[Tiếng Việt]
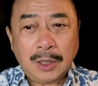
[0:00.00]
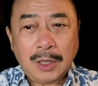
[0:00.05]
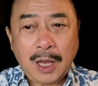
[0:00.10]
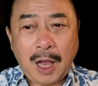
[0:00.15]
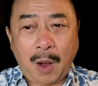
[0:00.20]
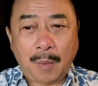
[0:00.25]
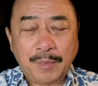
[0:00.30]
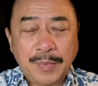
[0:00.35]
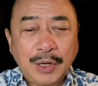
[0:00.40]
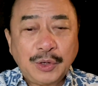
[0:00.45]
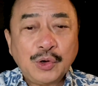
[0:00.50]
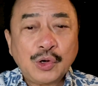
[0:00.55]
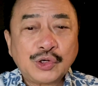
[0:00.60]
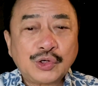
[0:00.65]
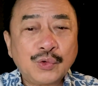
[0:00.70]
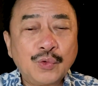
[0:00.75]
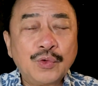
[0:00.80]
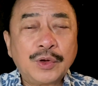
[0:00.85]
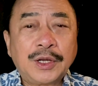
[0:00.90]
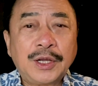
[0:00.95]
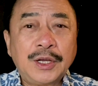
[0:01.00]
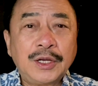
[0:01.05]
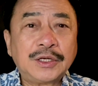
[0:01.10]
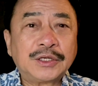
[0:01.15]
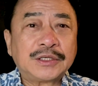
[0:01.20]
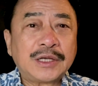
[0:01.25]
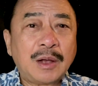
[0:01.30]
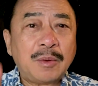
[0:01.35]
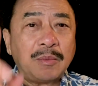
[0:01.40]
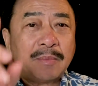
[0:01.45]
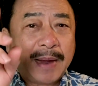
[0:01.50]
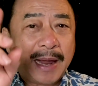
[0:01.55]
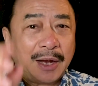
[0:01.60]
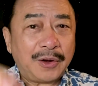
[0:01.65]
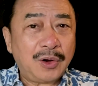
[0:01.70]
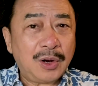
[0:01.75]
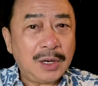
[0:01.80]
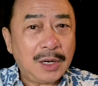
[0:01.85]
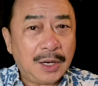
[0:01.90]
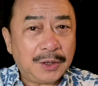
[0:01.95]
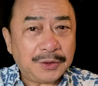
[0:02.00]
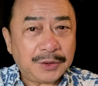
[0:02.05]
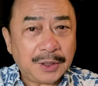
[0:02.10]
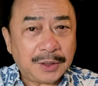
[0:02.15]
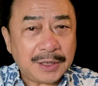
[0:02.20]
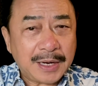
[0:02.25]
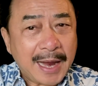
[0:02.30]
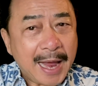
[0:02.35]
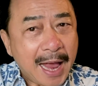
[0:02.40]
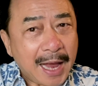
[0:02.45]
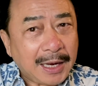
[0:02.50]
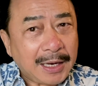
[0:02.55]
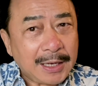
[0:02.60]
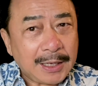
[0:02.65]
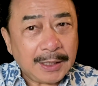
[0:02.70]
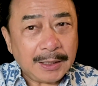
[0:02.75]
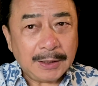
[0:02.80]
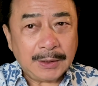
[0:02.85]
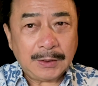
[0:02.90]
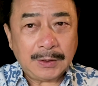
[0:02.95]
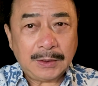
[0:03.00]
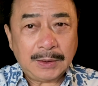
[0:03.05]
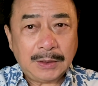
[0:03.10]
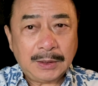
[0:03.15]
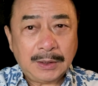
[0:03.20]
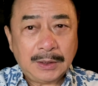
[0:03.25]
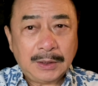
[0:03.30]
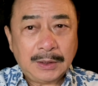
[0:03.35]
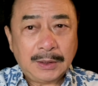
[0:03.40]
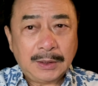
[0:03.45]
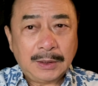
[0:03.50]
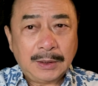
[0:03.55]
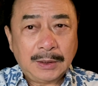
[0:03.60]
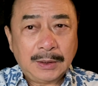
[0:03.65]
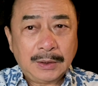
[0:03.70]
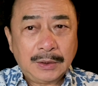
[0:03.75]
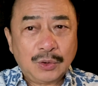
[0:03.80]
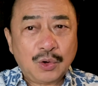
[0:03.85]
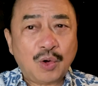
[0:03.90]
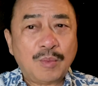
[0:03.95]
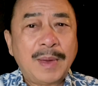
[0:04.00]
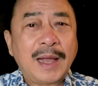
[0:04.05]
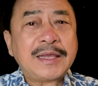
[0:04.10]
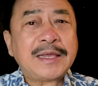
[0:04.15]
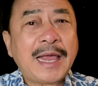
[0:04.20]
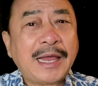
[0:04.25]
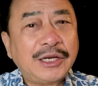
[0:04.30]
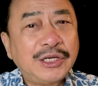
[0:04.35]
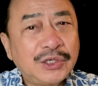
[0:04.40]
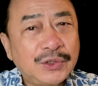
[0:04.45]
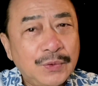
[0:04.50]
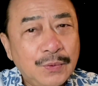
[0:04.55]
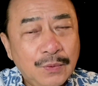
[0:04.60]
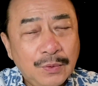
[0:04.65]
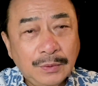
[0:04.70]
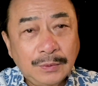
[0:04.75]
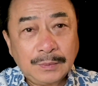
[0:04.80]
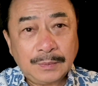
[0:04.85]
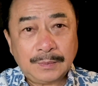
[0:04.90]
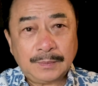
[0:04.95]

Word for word: không biết nó xui khiến sao mẹ nó lên trên gác á rồi bà nhảy xuống